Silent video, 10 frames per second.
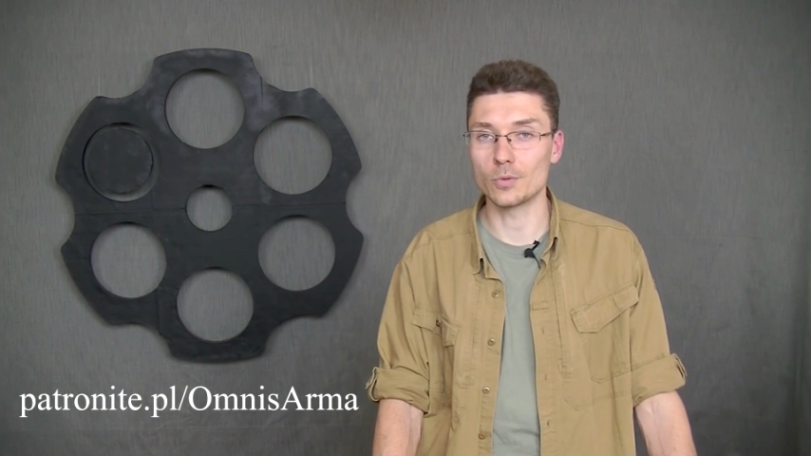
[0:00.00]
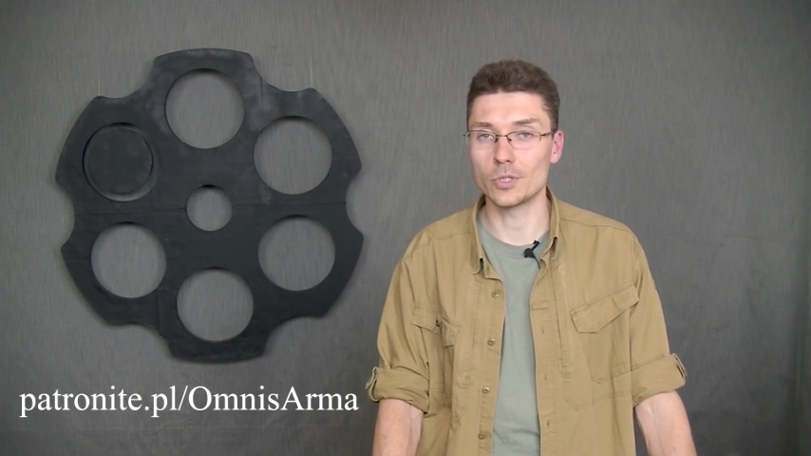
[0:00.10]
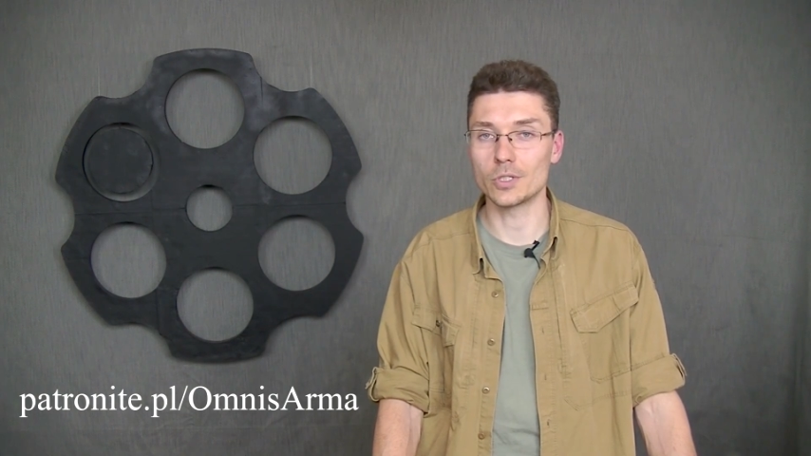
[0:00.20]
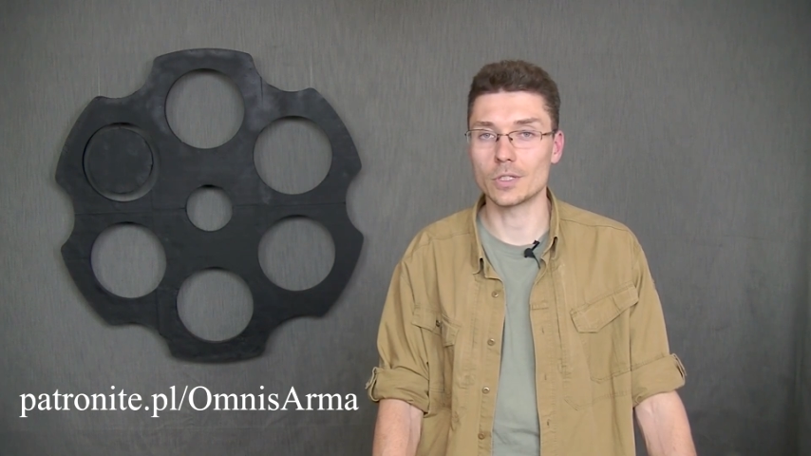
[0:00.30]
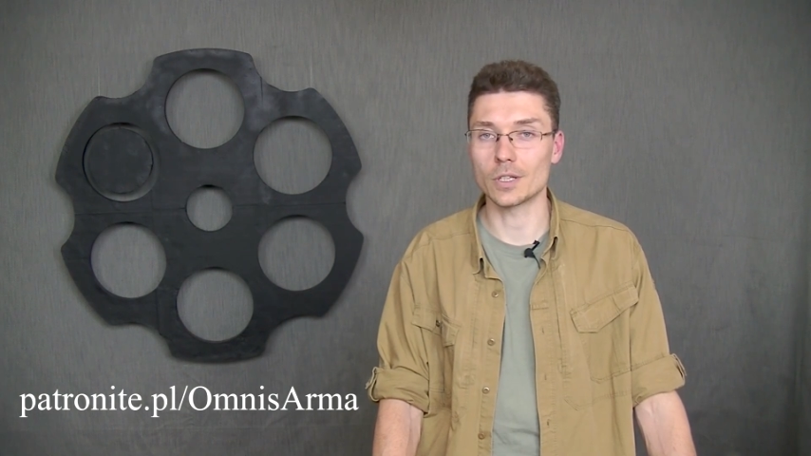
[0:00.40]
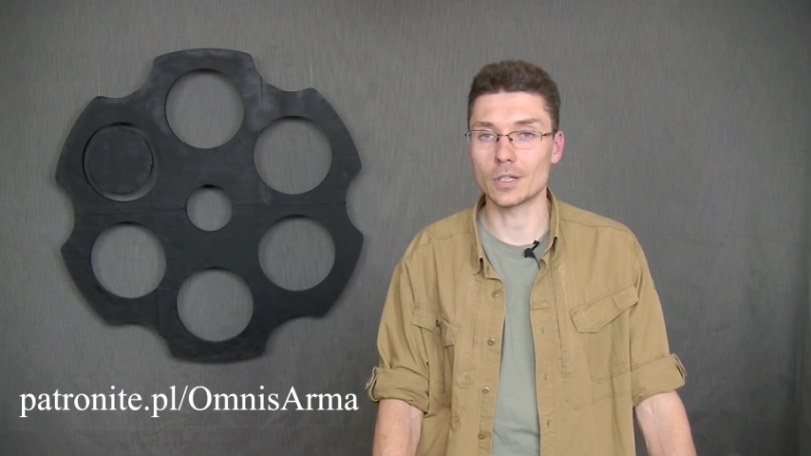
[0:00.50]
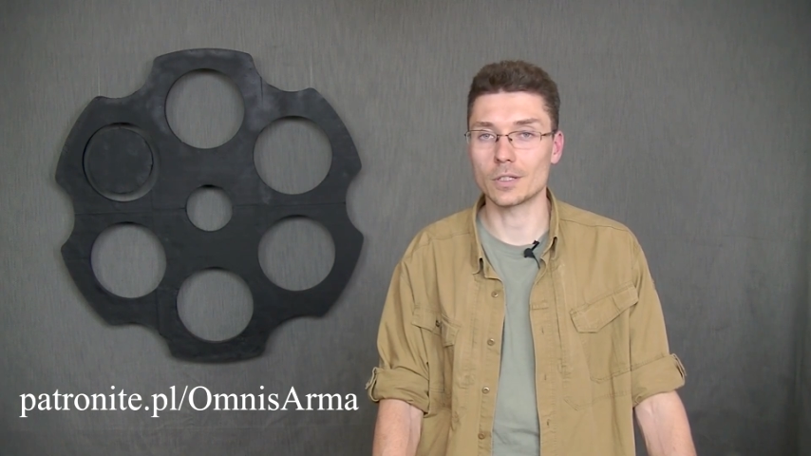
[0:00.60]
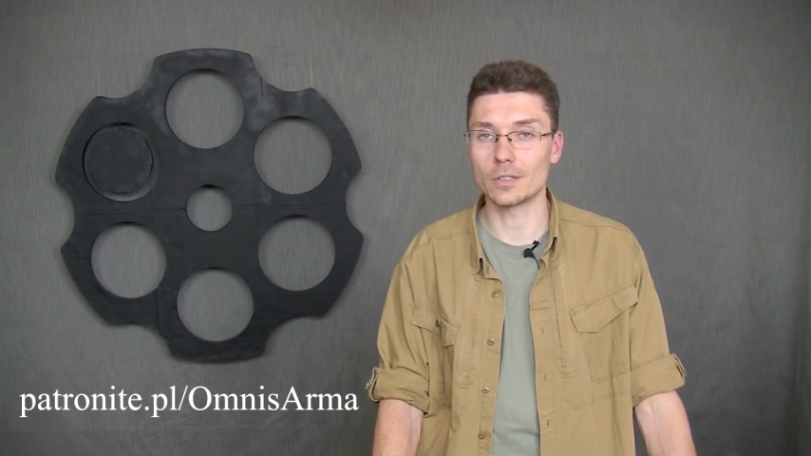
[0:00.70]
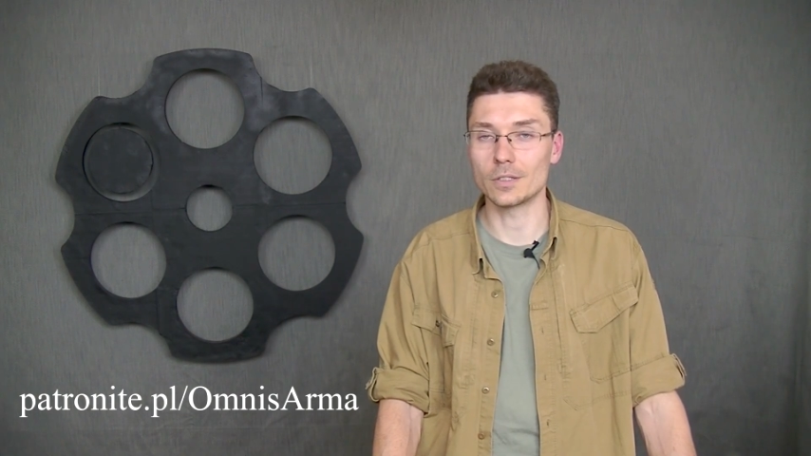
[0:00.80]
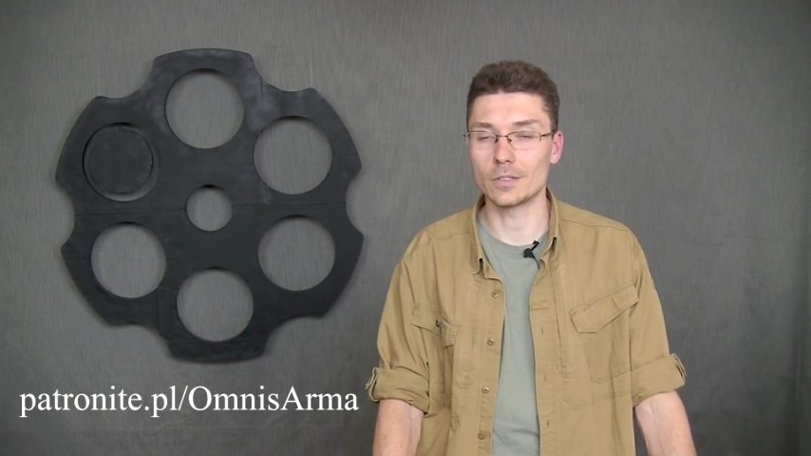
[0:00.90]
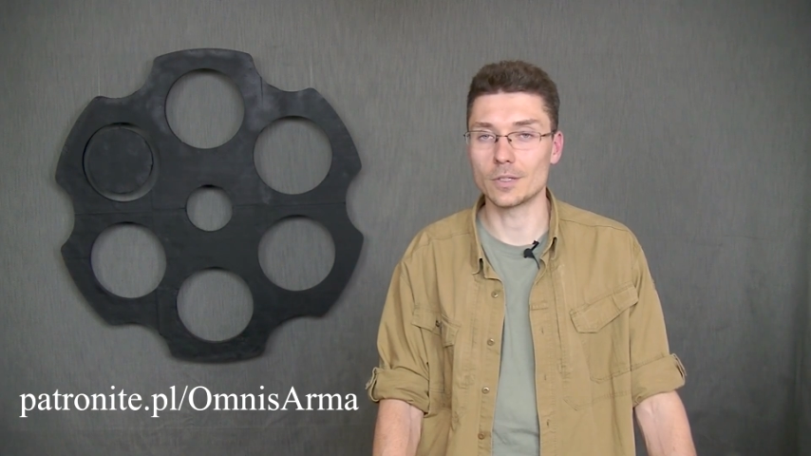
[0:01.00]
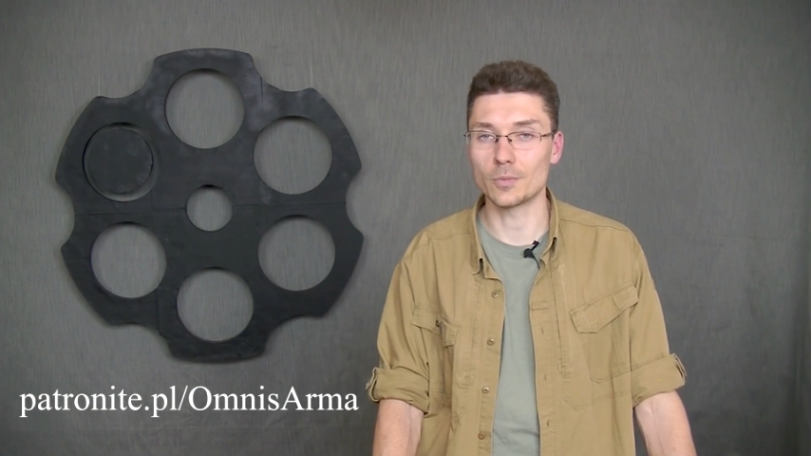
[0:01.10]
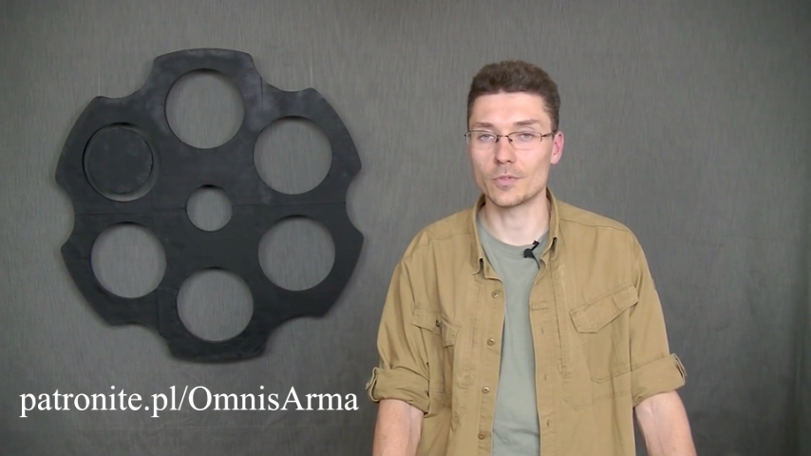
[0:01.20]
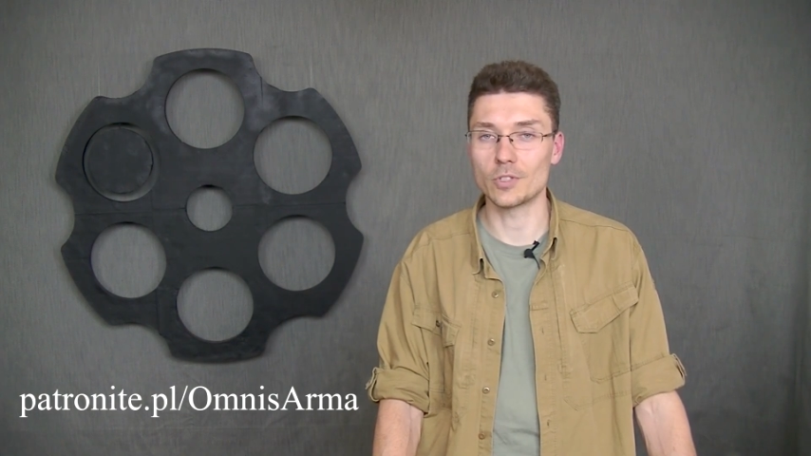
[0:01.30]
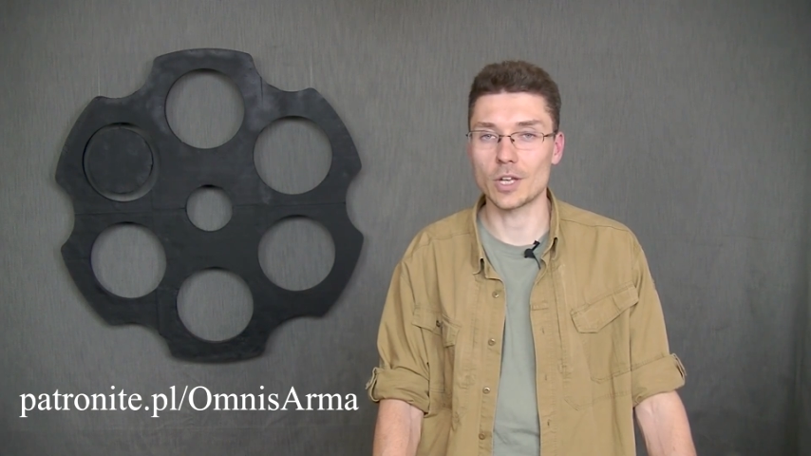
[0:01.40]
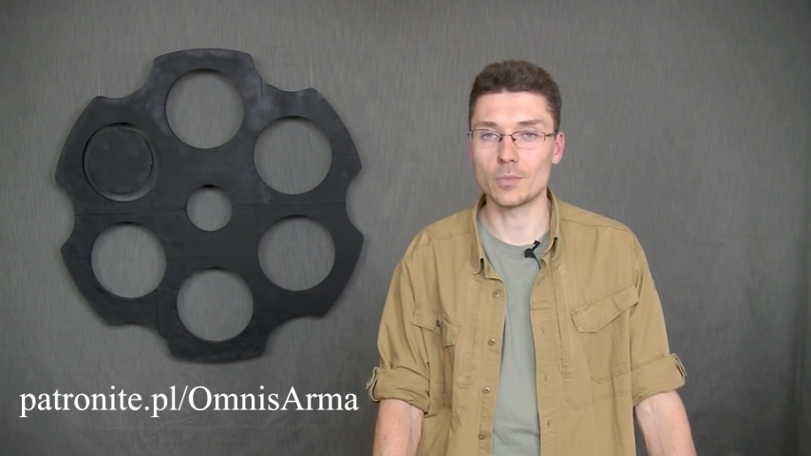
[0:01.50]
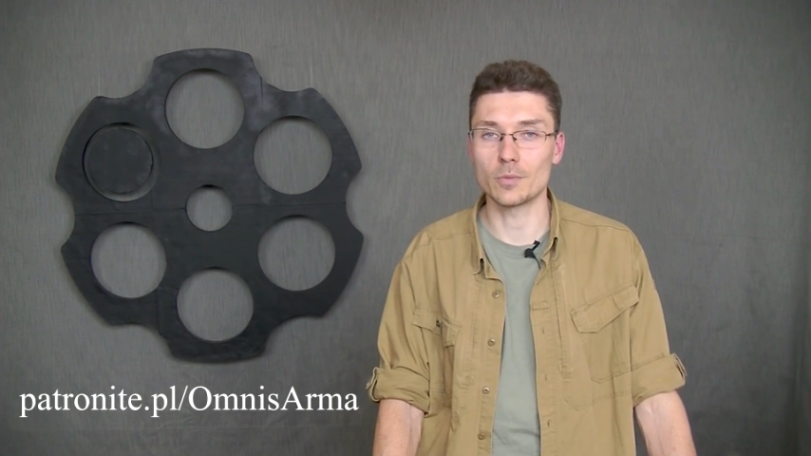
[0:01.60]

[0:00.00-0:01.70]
nigdzie tak nigdy nie powiedziałem